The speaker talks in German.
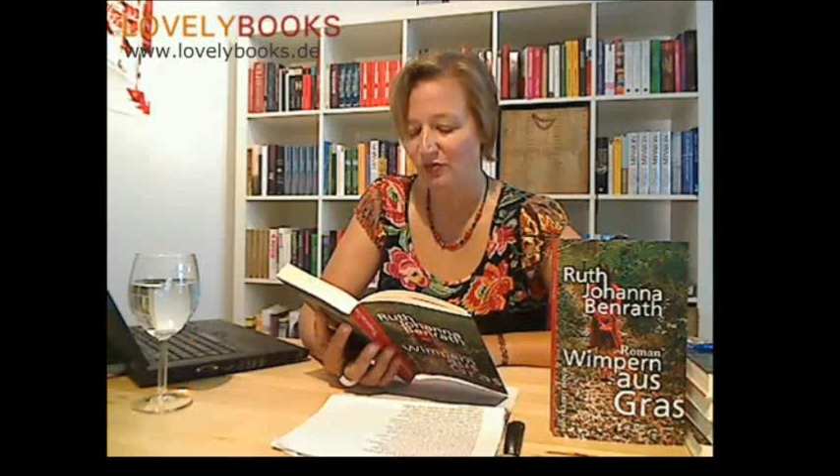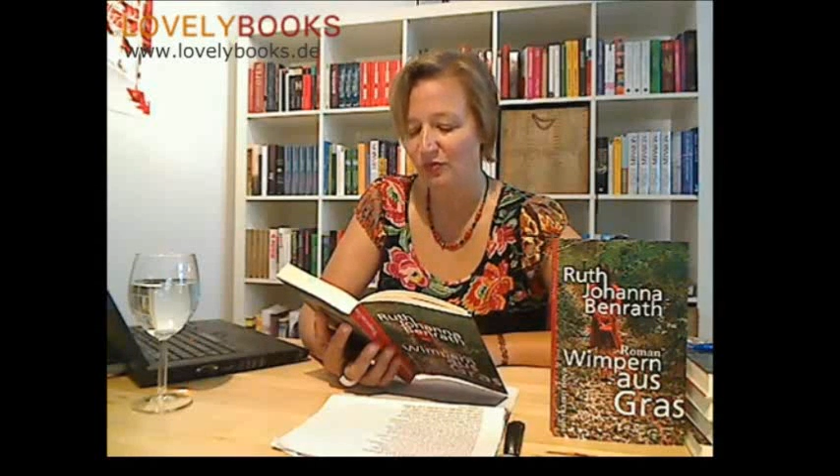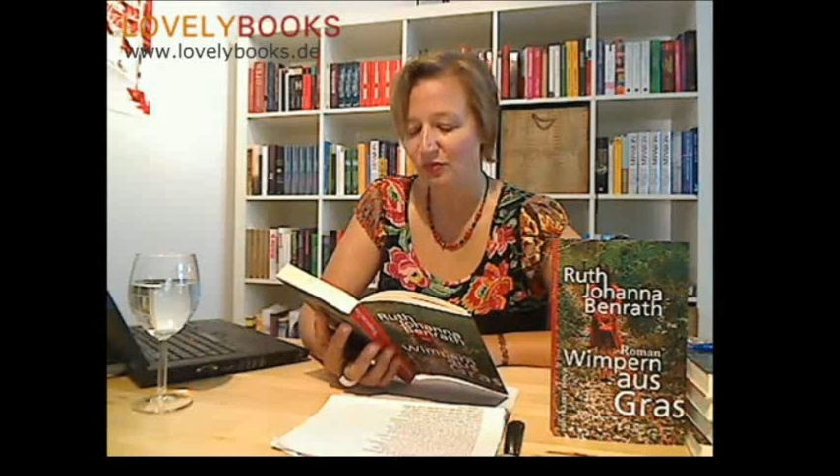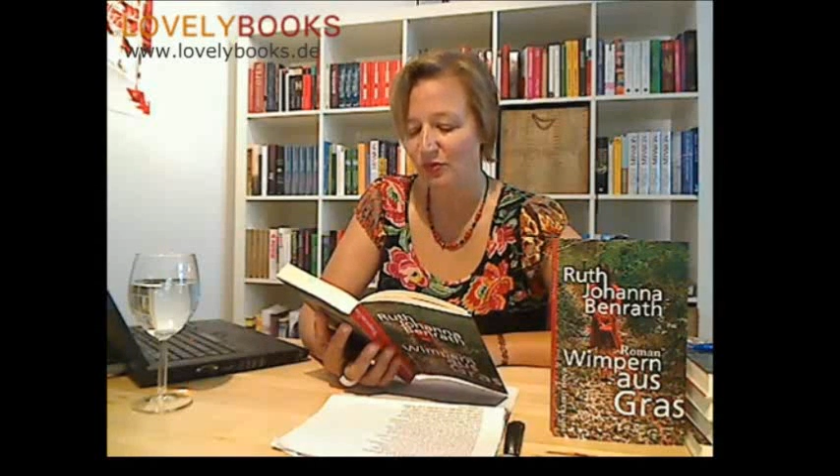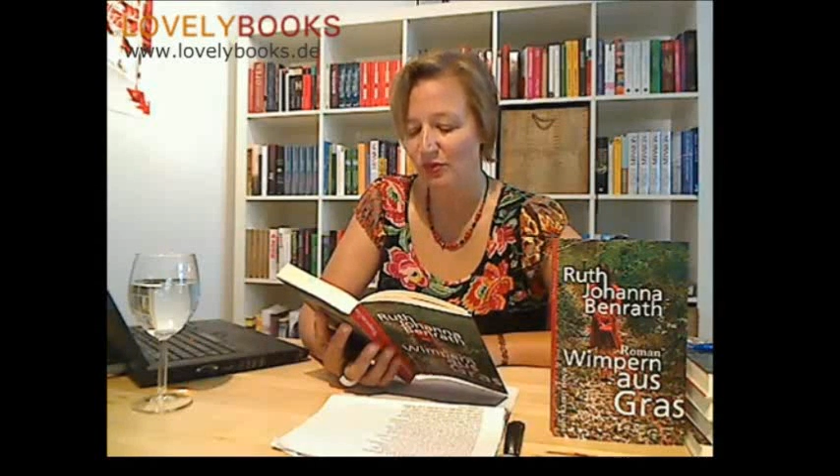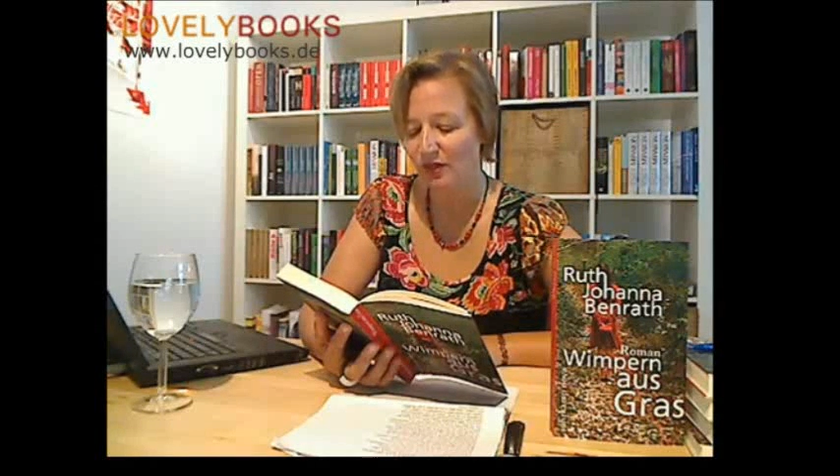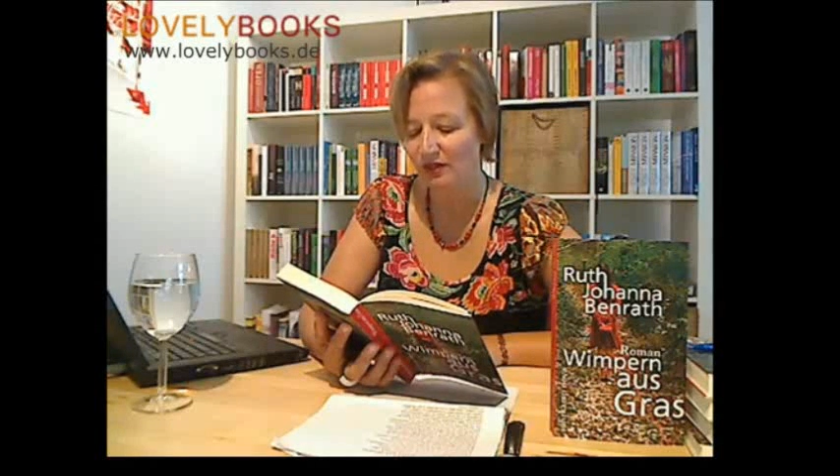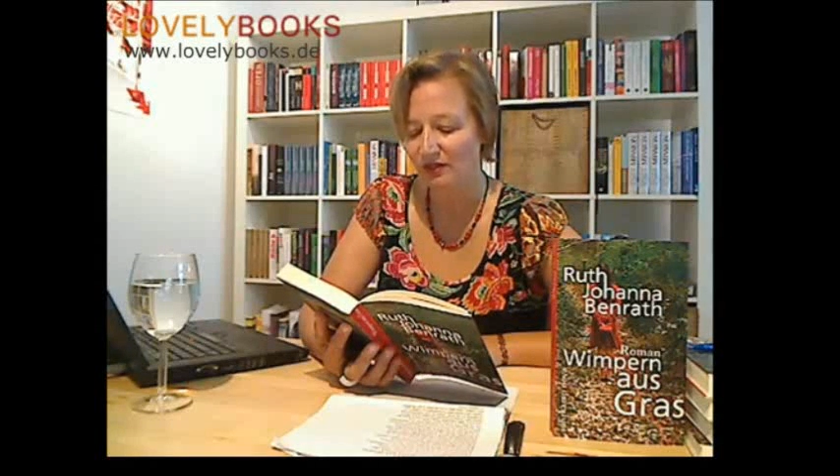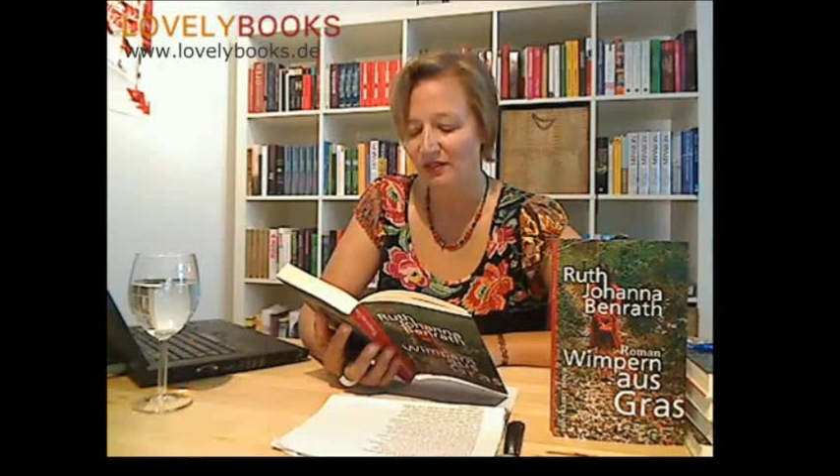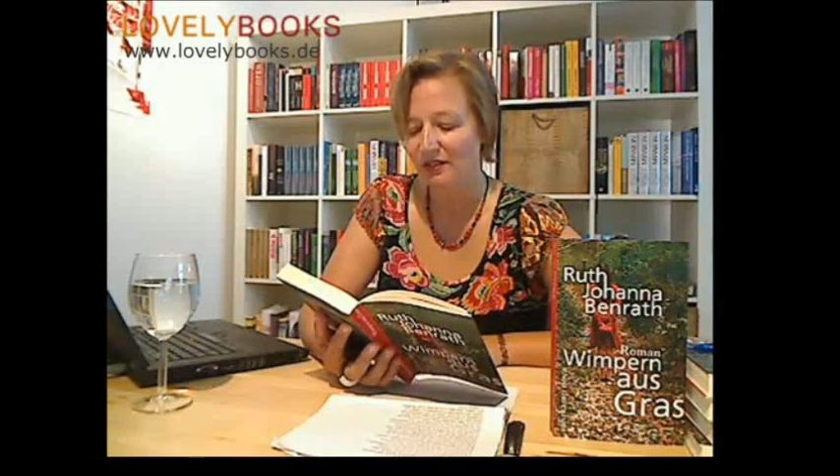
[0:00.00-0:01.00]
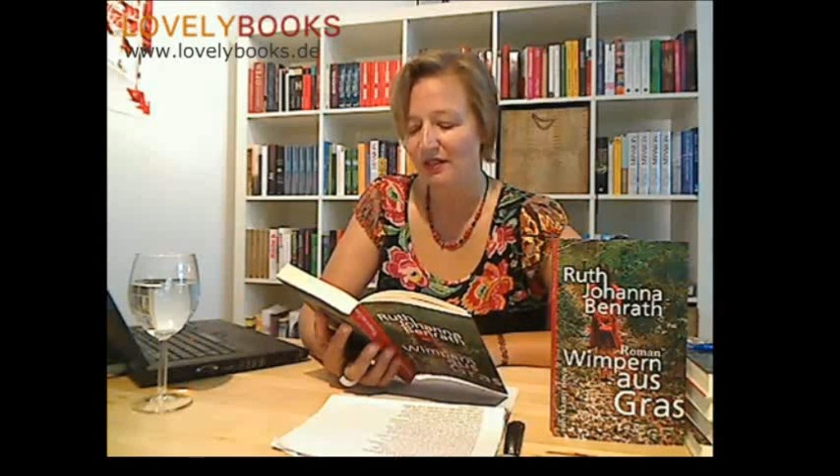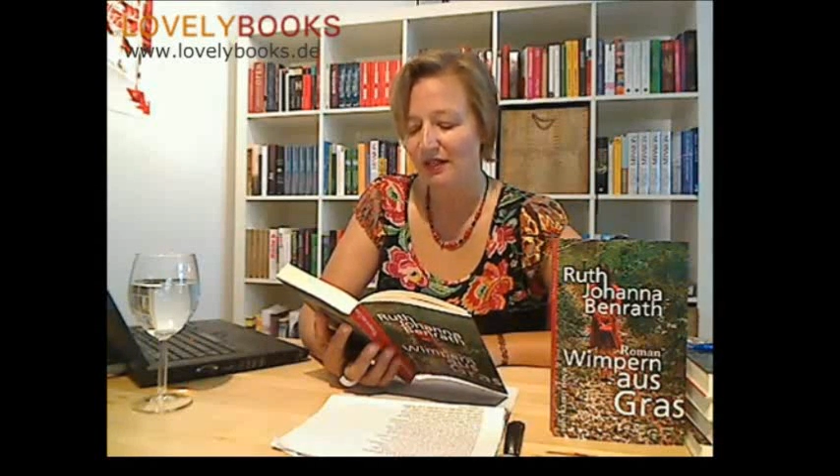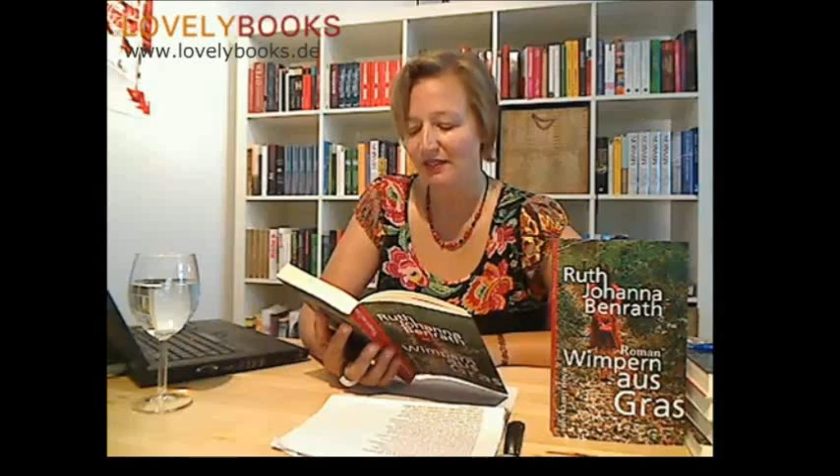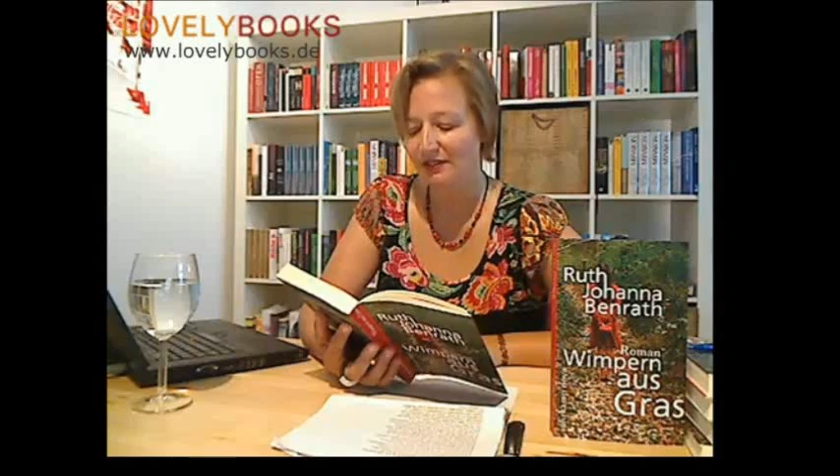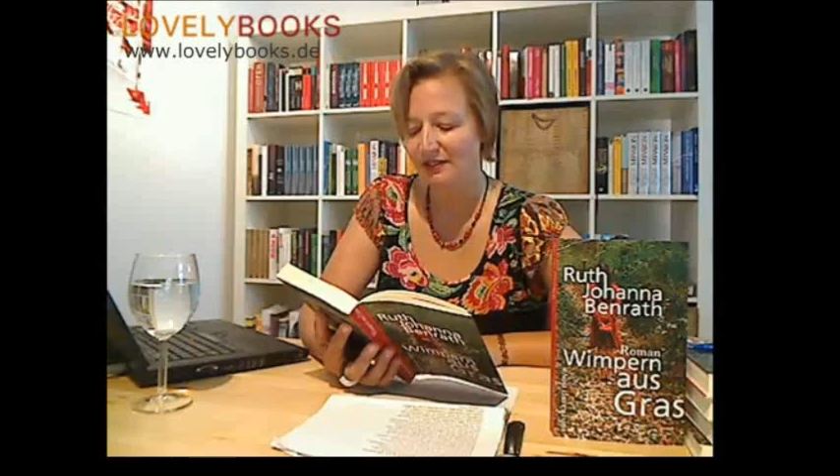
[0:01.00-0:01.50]
Früher
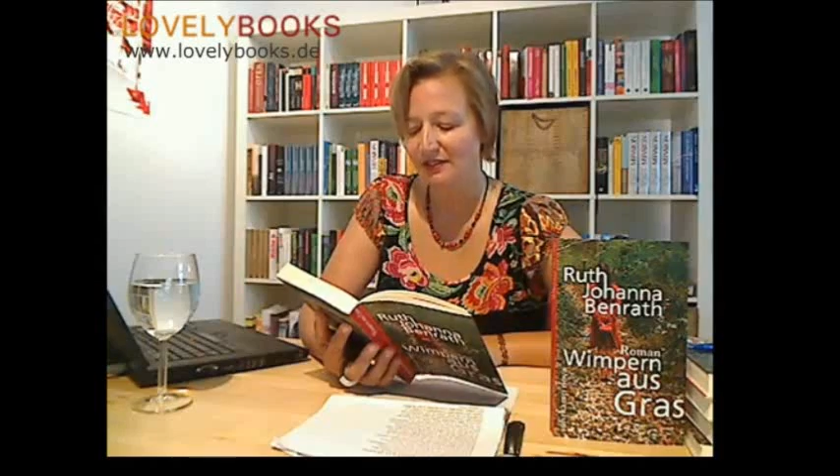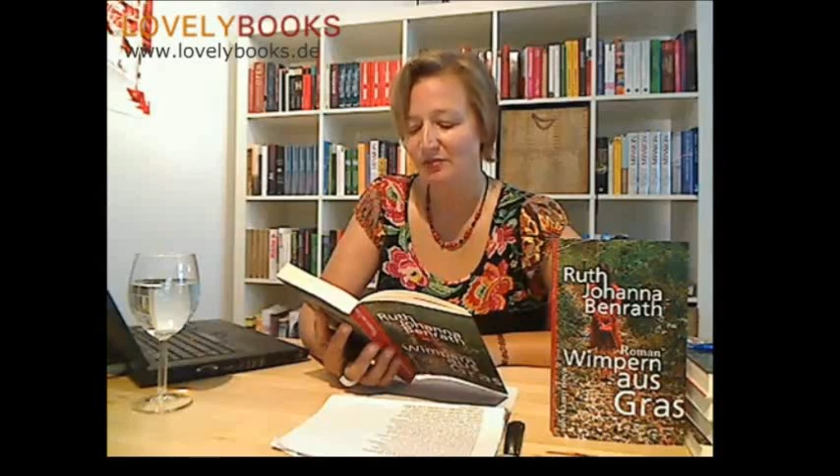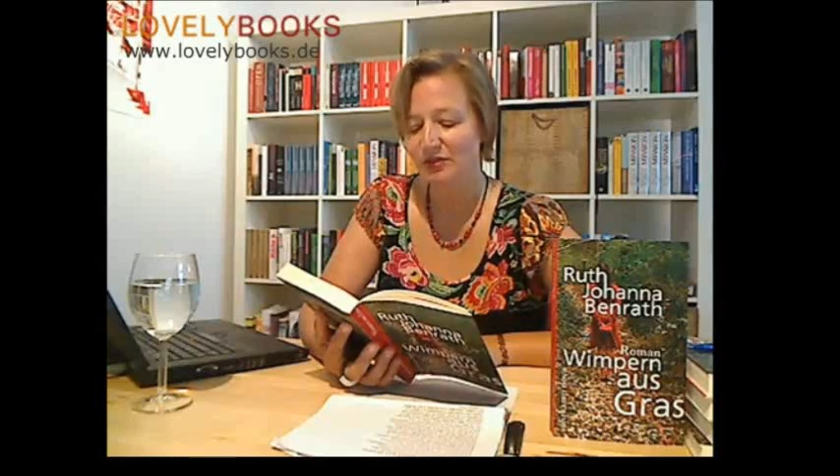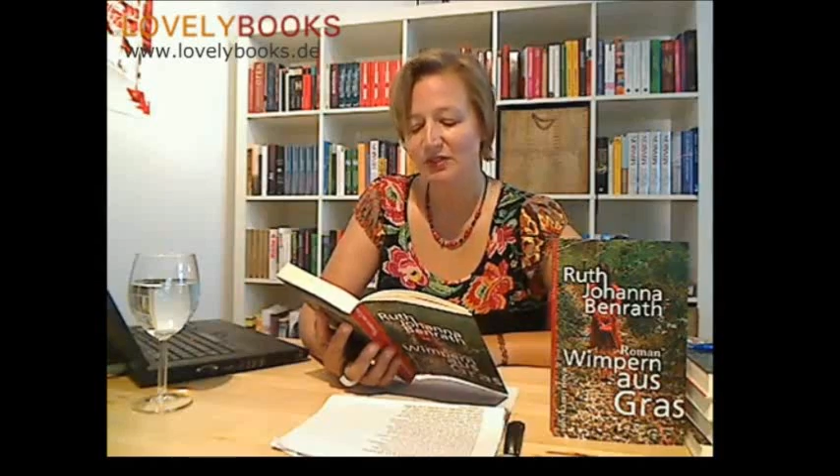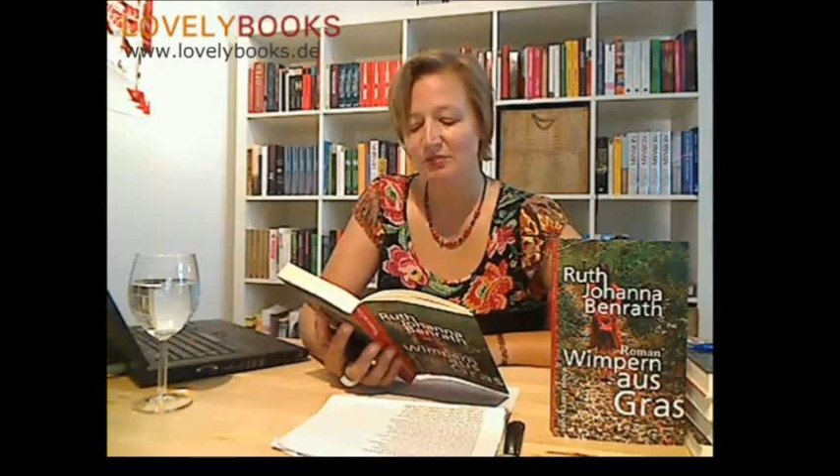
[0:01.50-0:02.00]
hätte ich mit